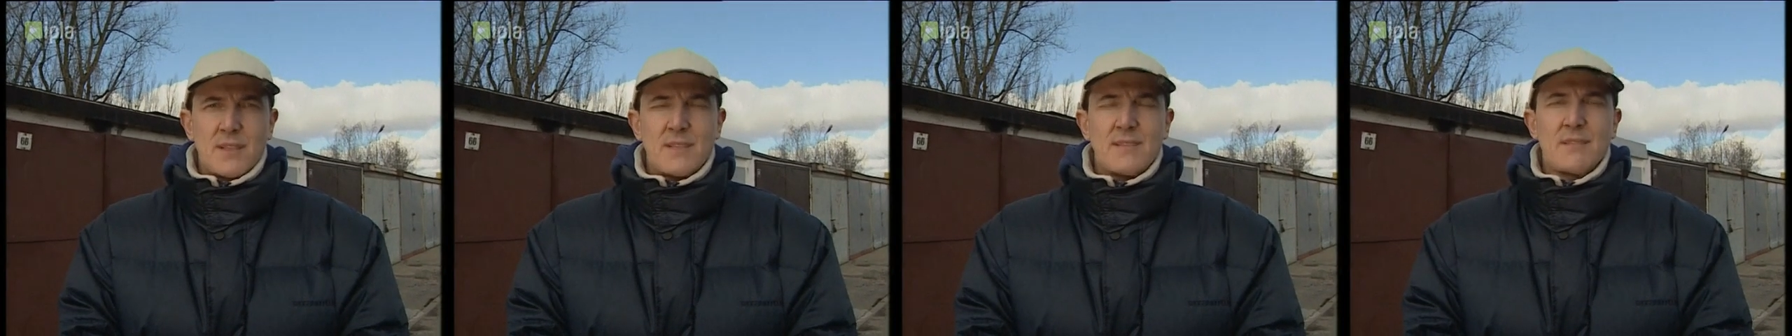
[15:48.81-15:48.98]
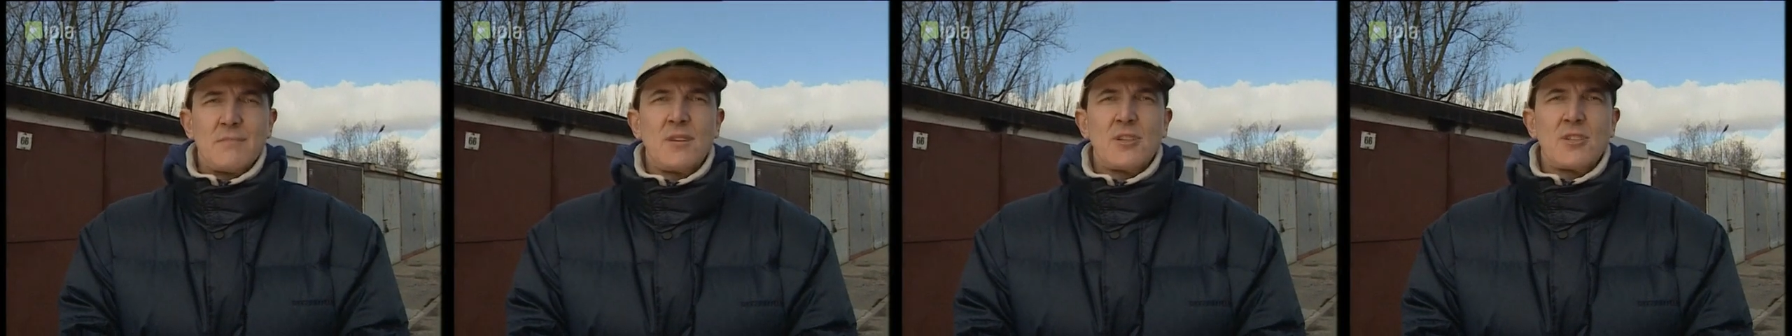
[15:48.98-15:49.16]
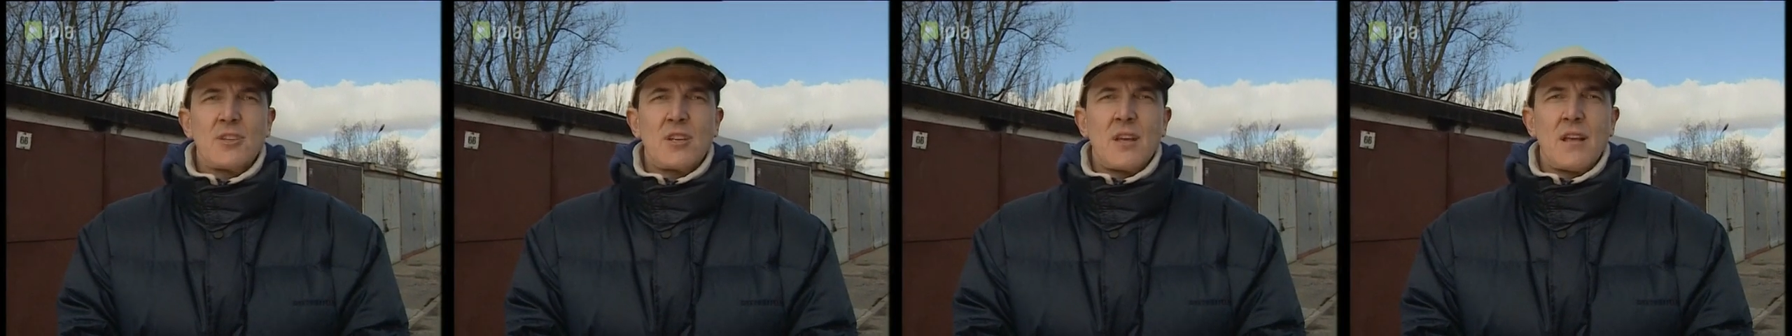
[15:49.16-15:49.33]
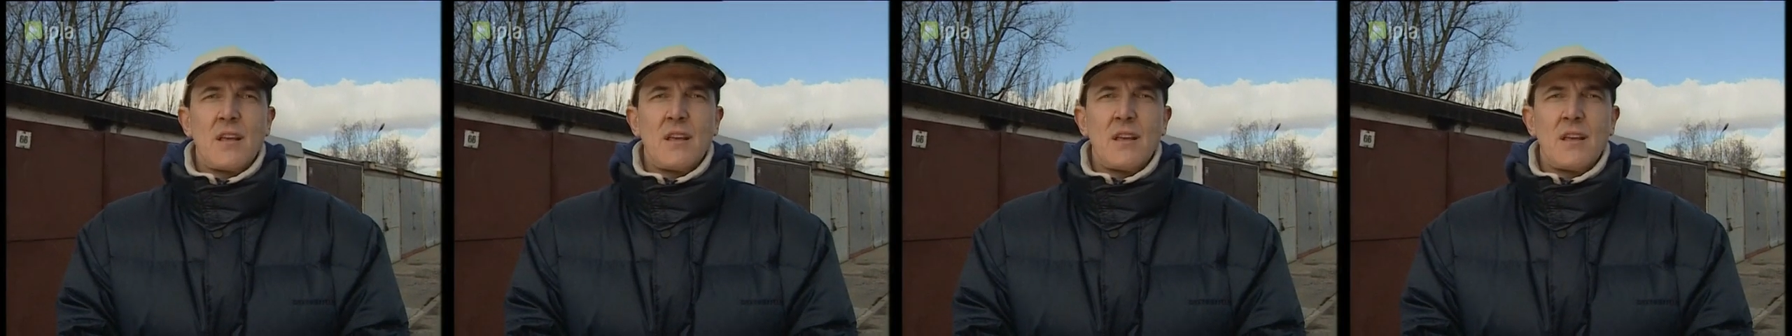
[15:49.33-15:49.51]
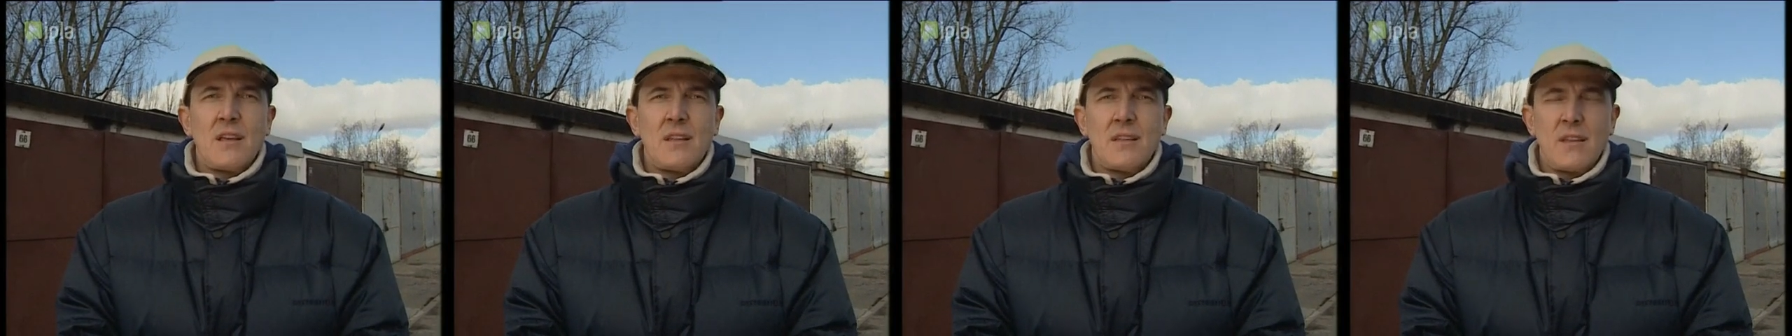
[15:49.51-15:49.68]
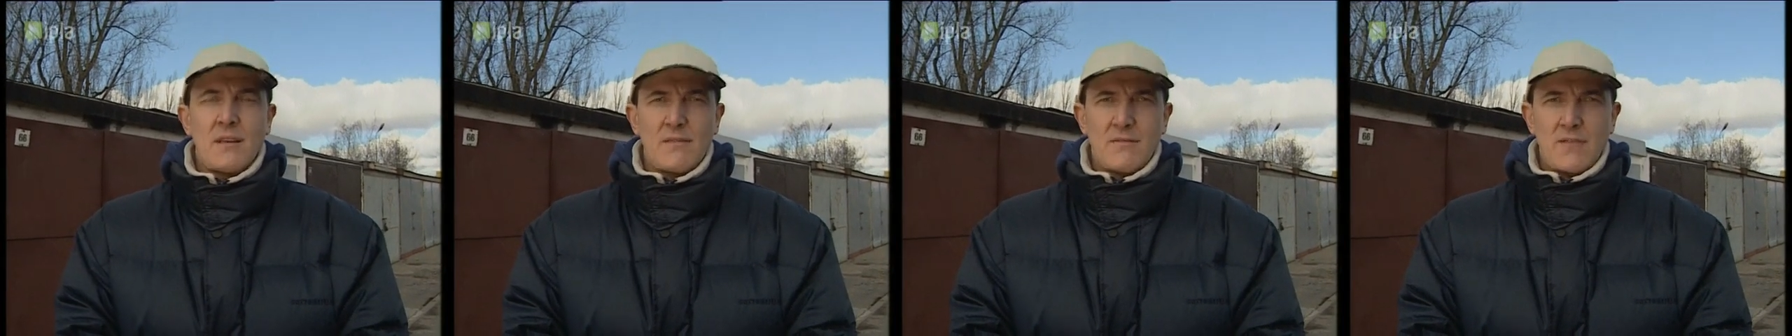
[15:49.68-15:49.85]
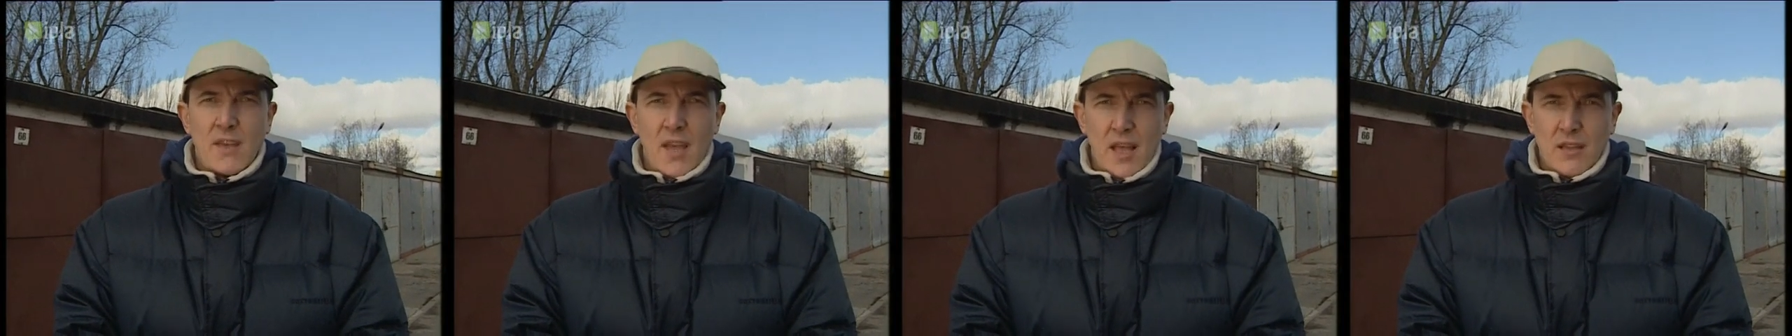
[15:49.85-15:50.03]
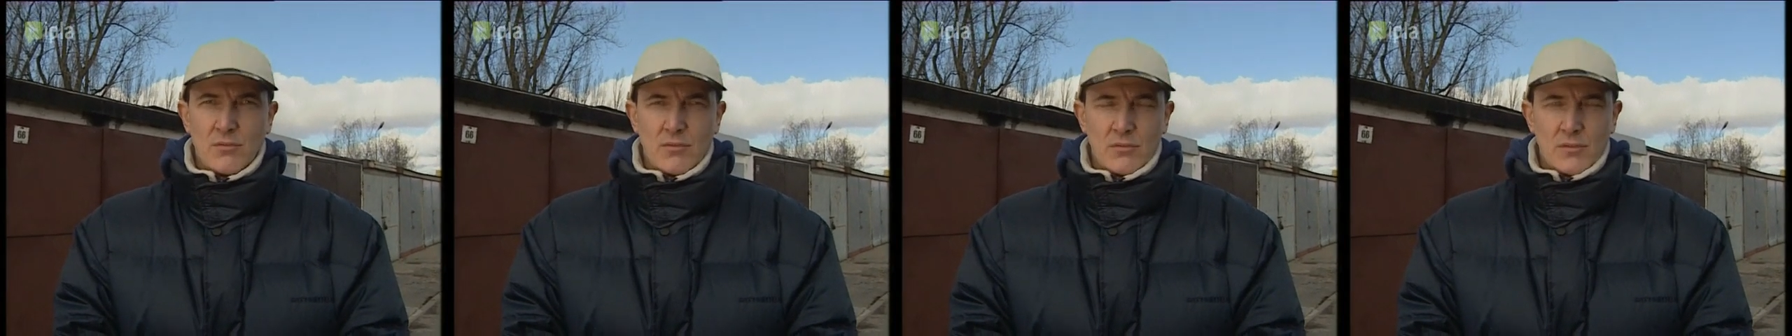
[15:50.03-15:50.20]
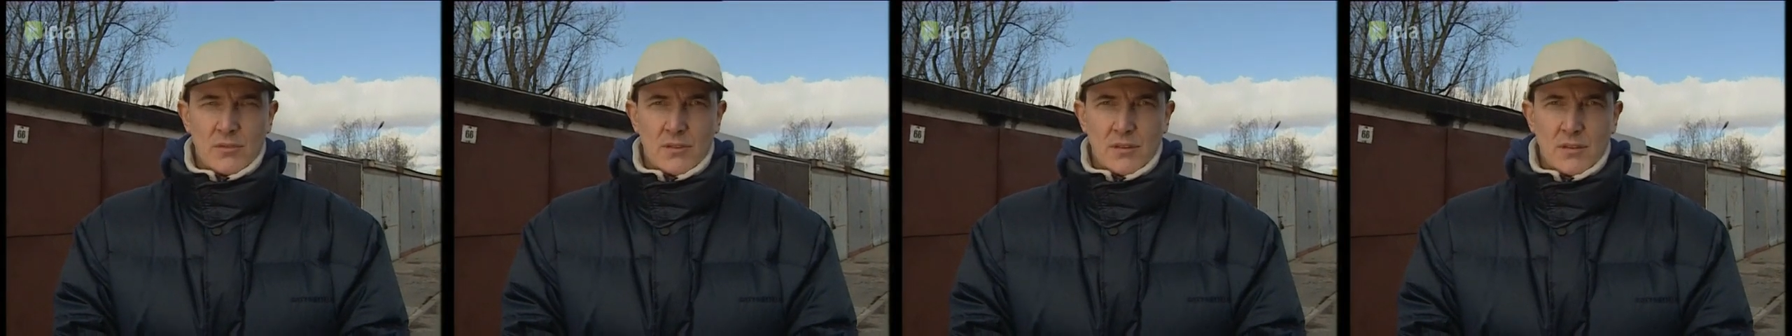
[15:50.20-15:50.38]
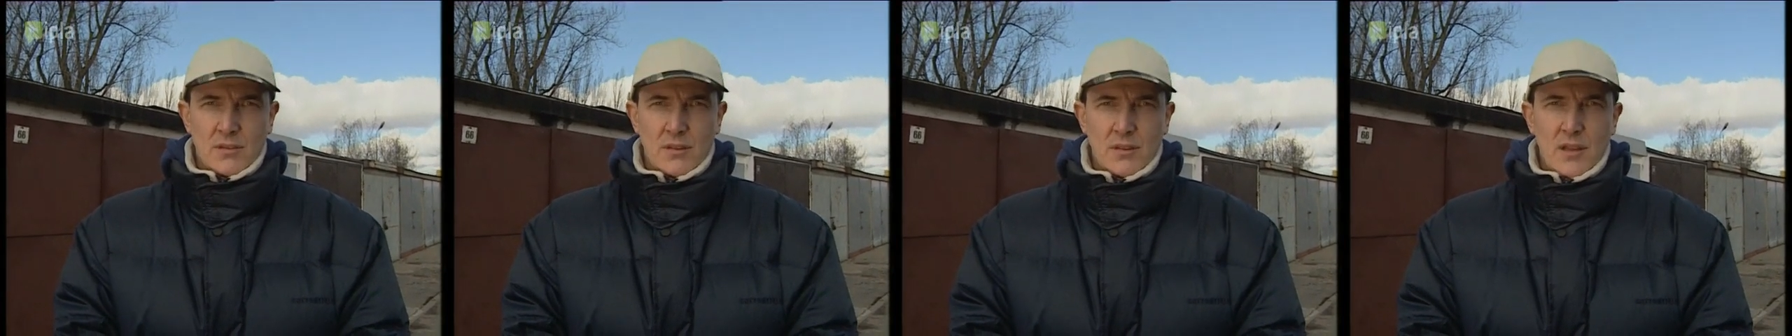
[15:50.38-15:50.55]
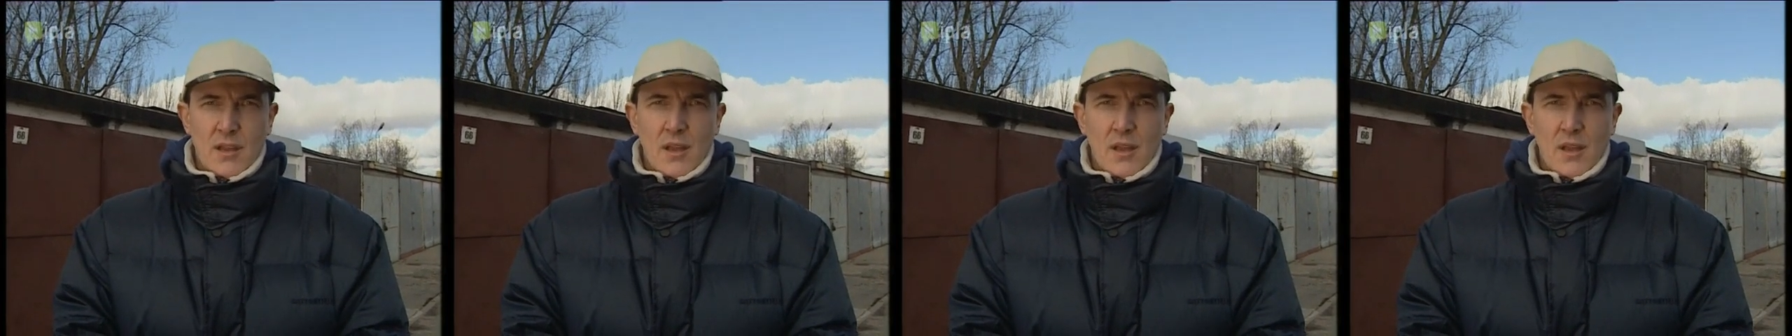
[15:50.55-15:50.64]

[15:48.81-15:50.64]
zmierza na wiadukt,